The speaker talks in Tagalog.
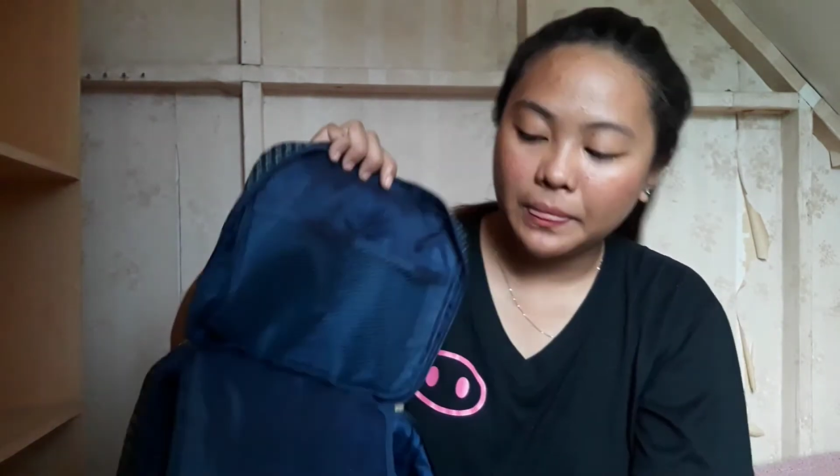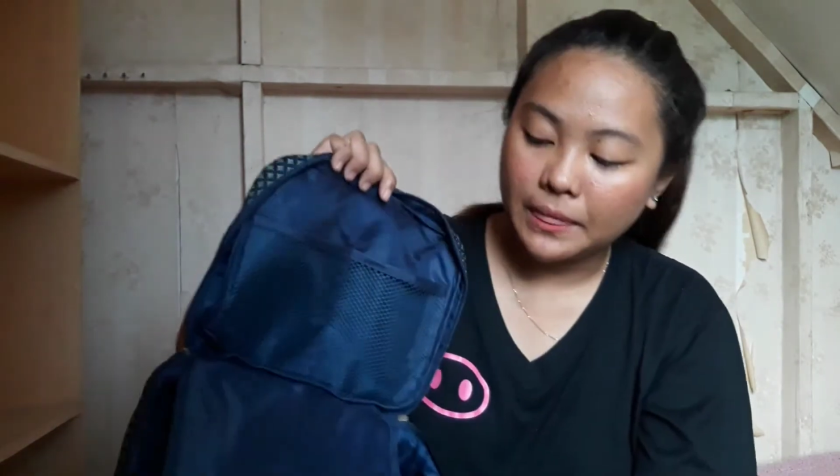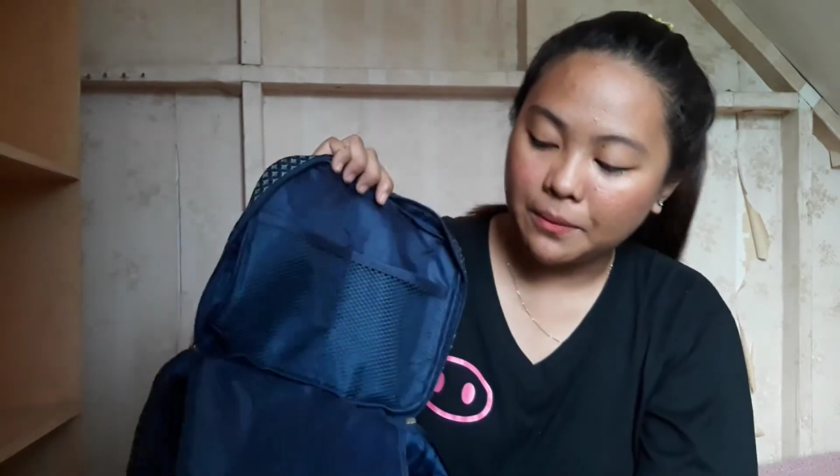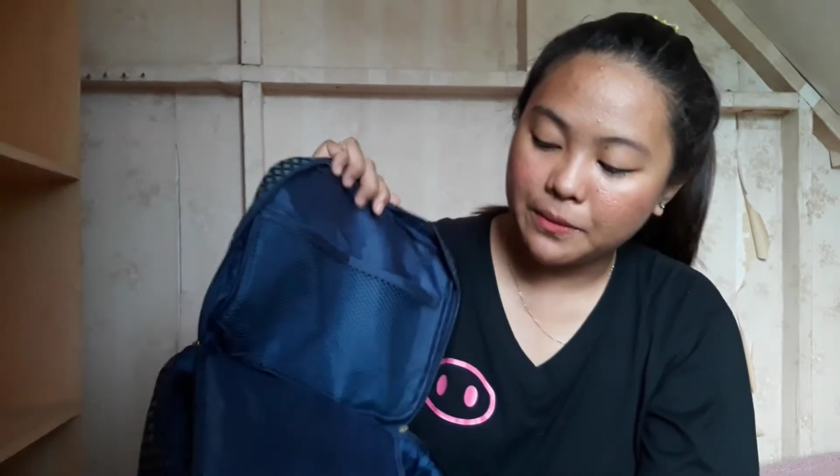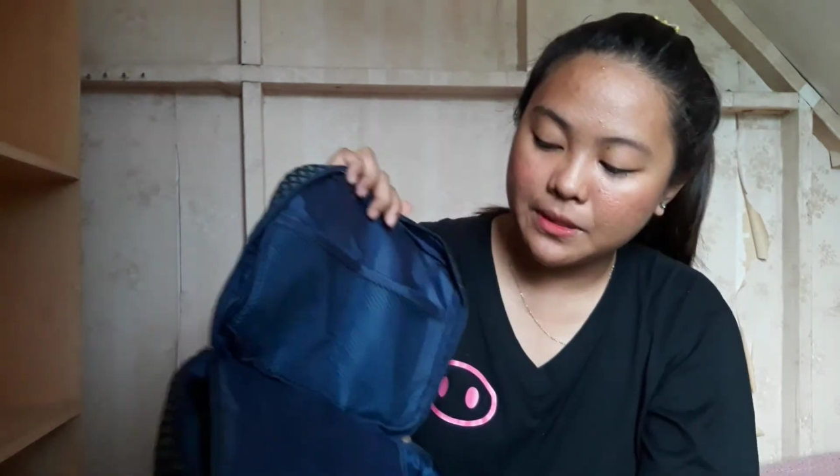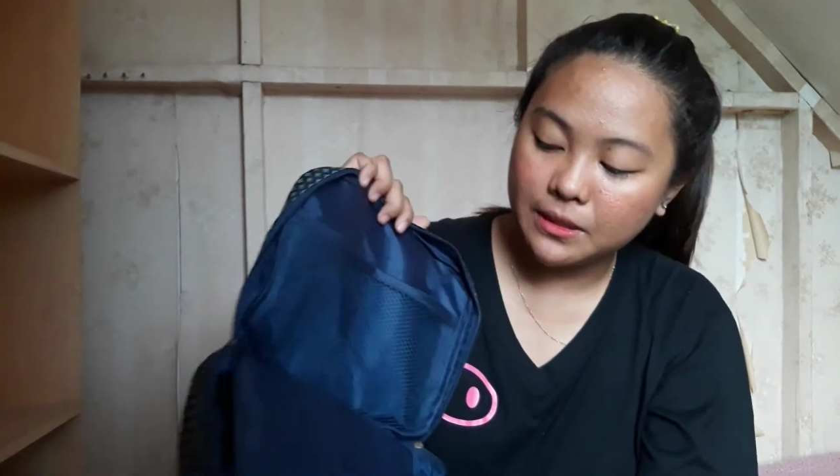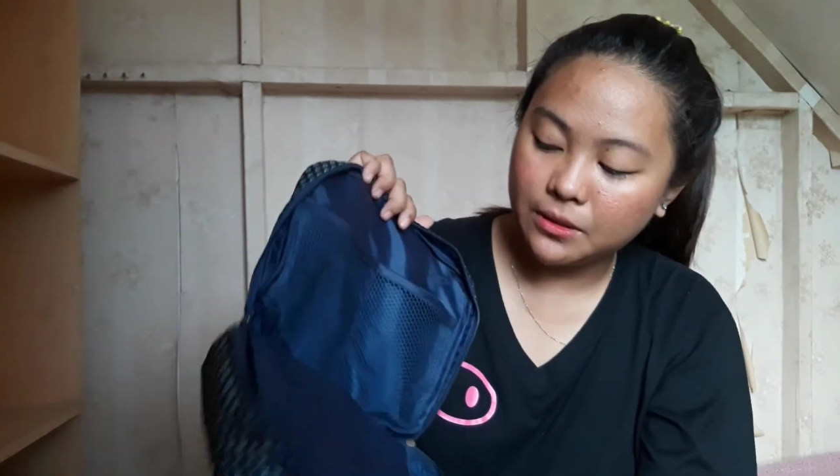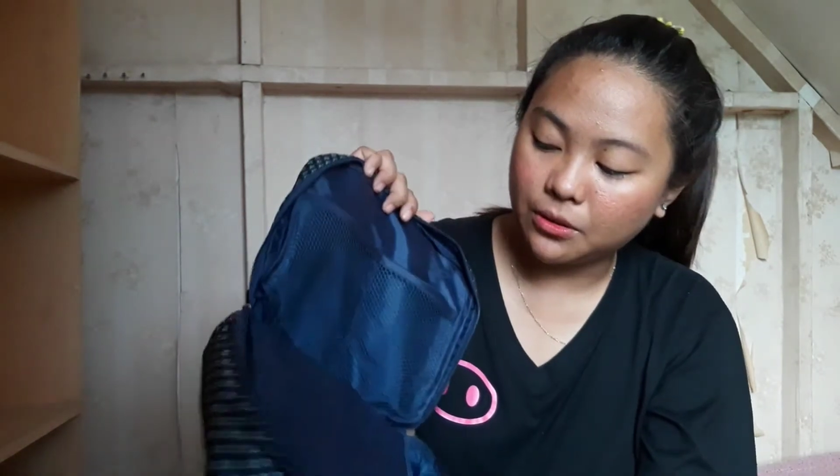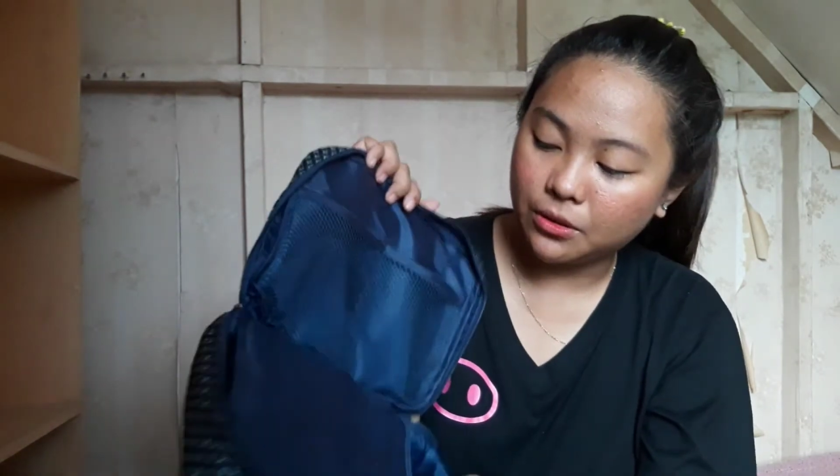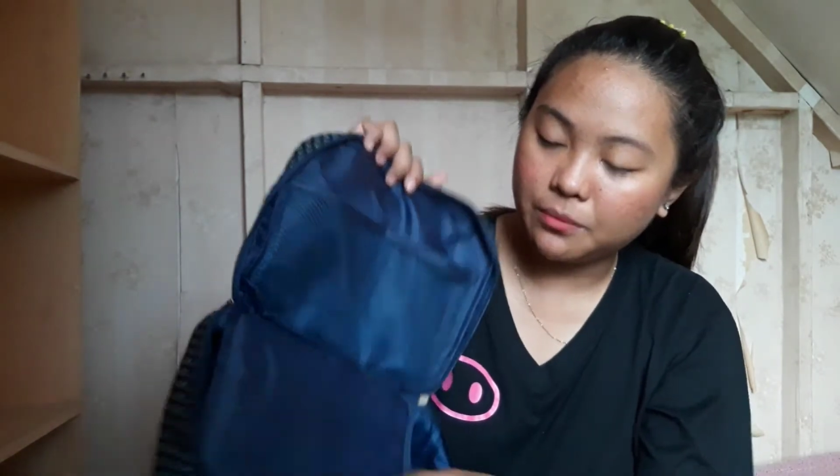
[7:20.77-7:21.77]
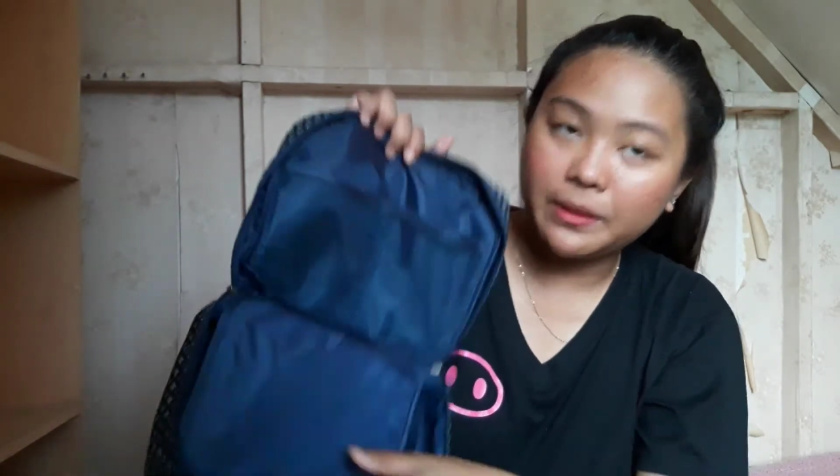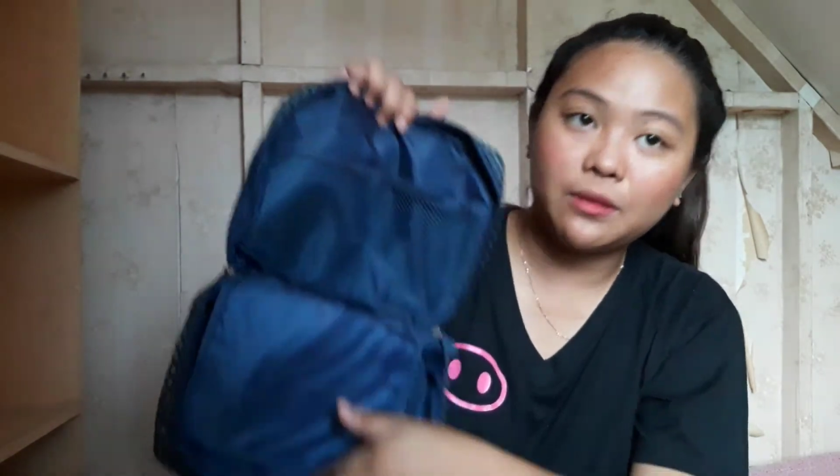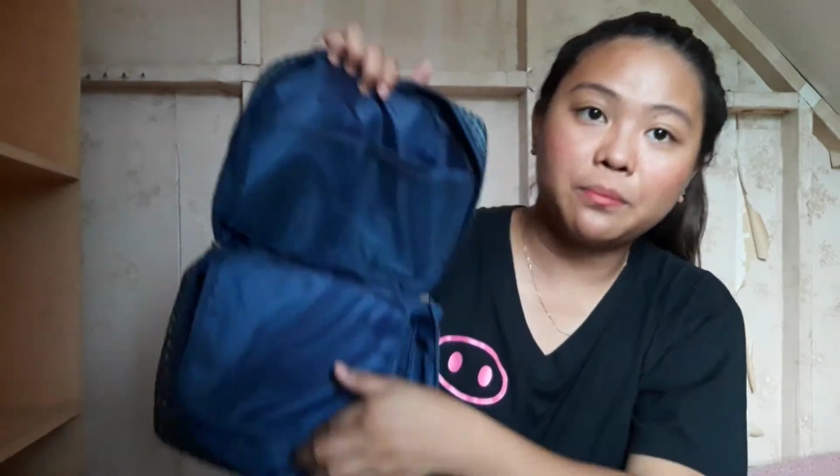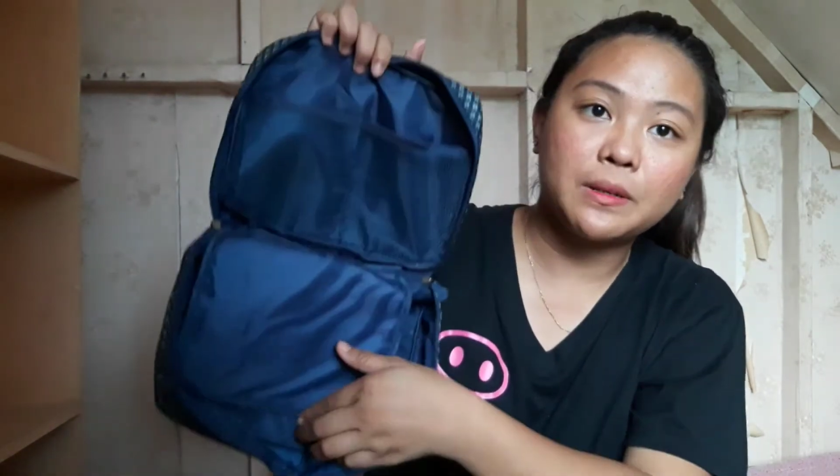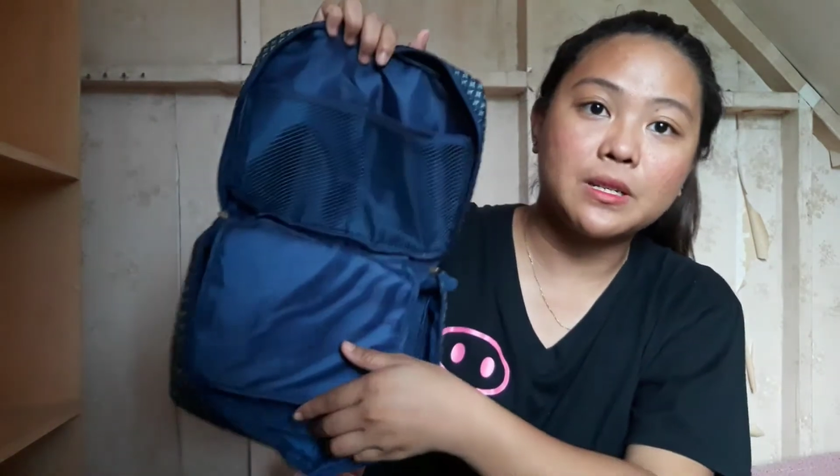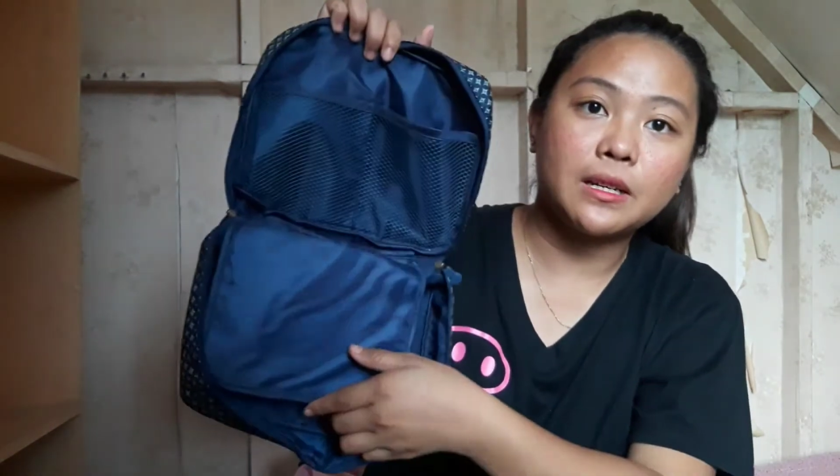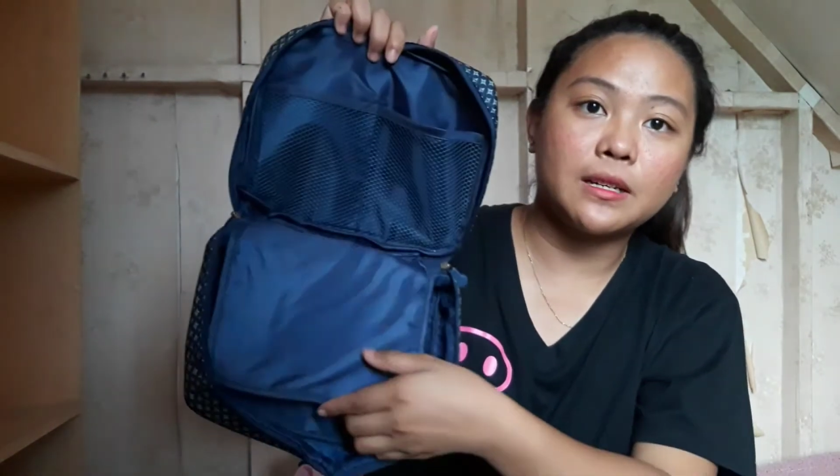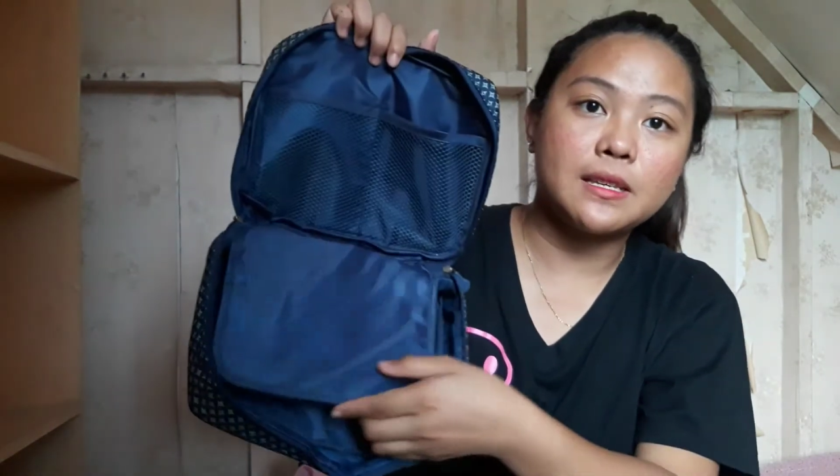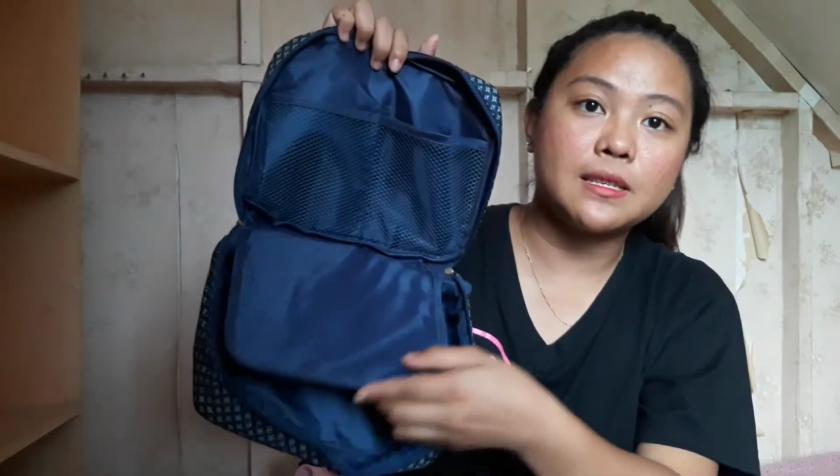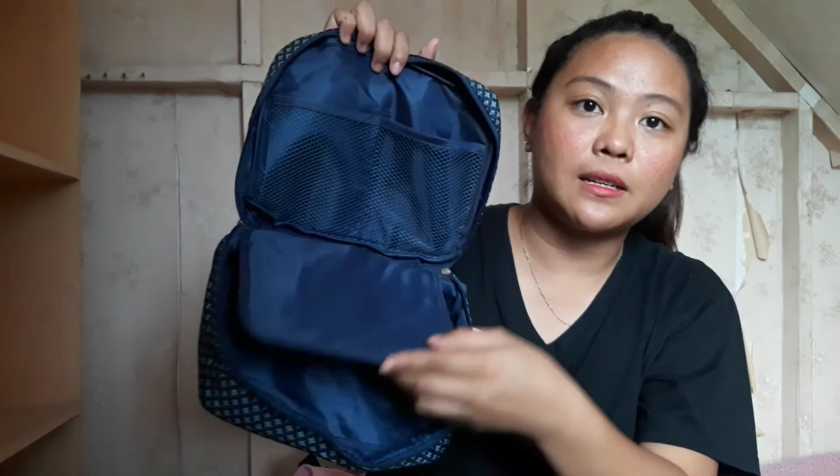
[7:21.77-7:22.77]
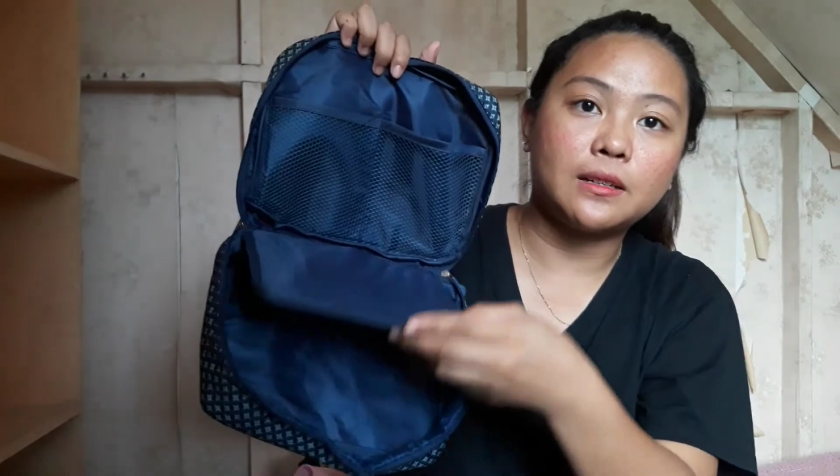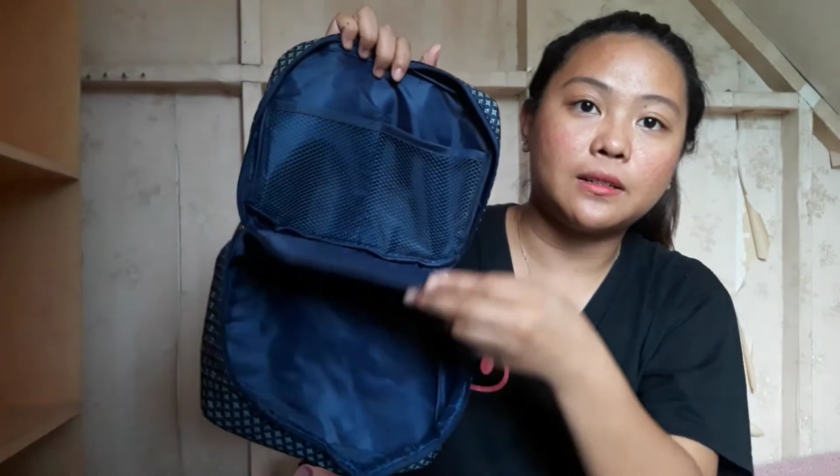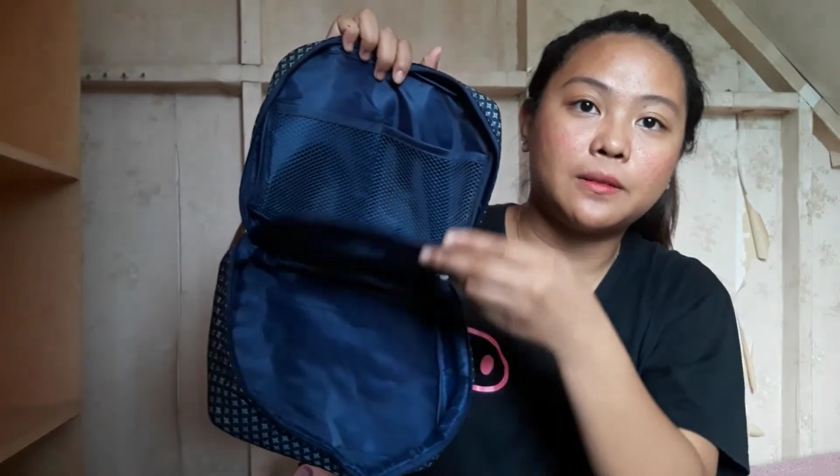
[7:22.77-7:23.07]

Tapos dito, meron pa siyang isang